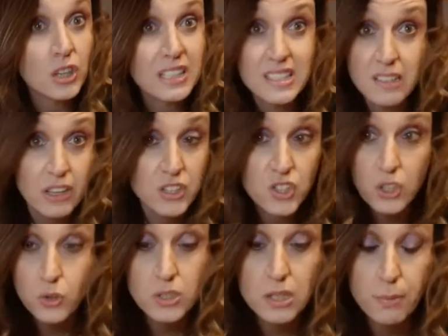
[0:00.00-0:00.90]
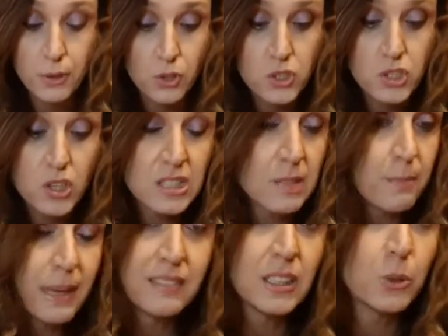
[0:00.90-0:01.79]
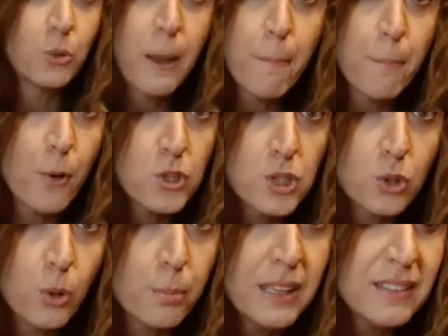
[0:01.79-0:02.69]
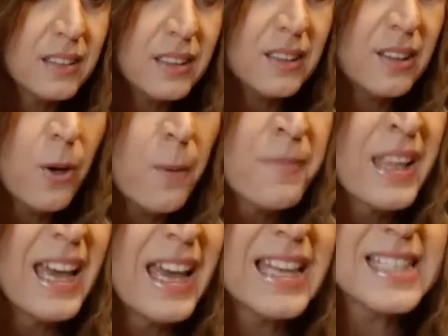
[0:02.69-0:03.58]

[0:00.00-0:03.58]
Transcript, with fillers: che si faccia così, poi non so, si mette in un apposito piattino e